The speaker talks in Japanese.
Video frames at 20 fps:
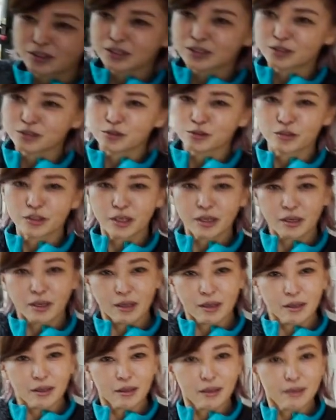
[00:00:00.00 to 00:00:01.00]
ですよ
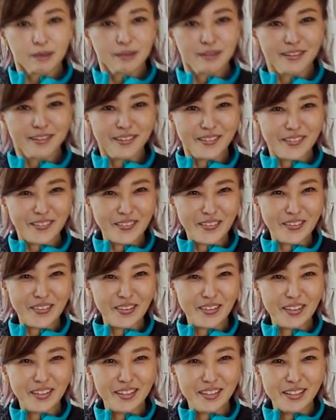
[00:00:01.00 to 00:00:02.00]
ね。
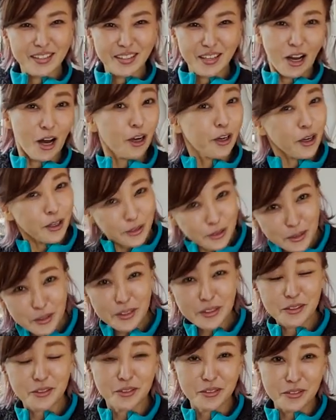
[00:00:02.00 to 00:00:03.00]
明るい
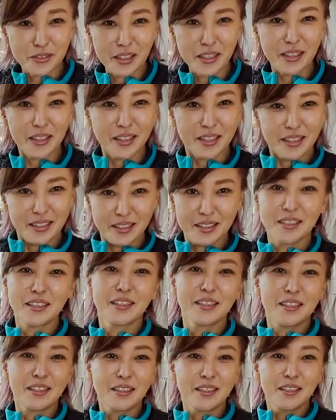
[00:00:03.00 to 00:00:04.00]
ですよね。
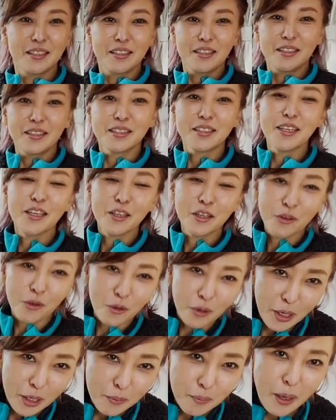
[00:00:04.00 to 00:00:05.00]
で
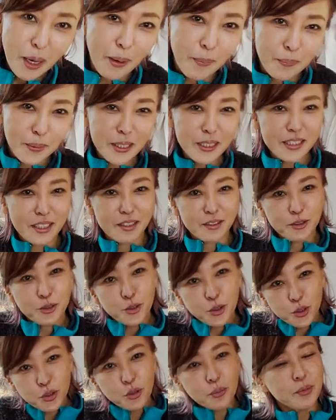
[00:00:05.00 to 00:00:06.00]
これ今皆さんぐ
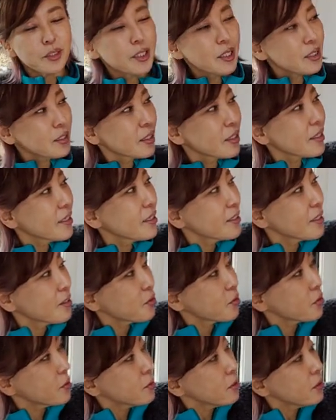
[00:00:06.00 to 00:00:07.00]
るっと見ていただいた
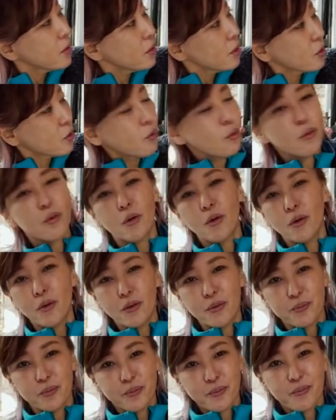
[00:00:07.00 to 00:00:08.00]
時に、ここ
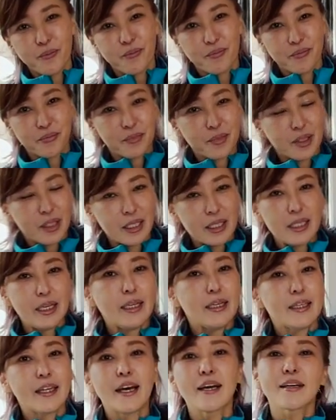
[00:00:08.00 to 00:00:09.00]
綺
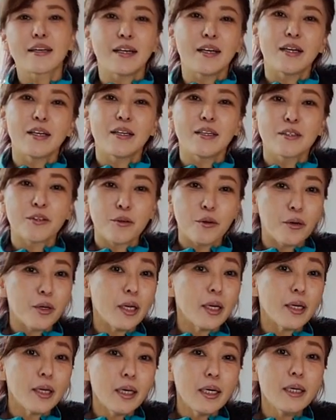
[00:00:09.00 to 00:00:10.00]
麗な赤、こ
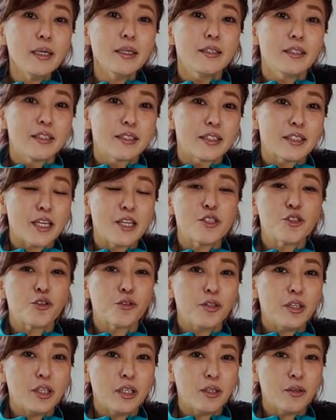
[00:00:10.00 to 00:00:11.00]
れが最初
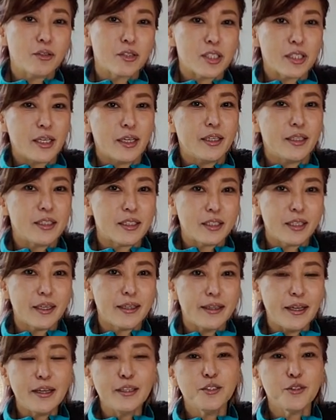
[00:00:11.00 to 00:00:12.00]
にお伝えした
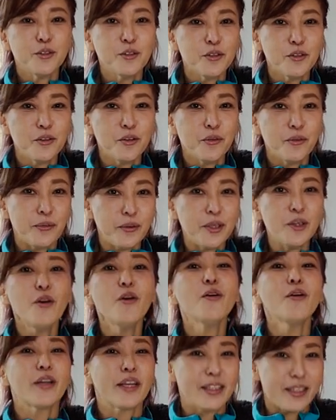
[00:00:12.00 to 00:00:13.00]
内装の
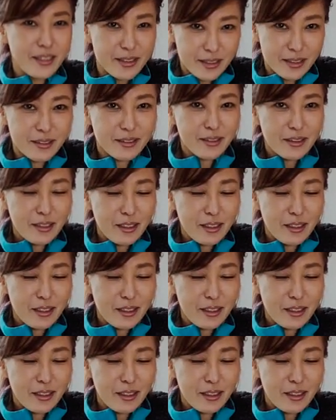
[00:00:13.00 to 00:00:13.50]
フィオーレです。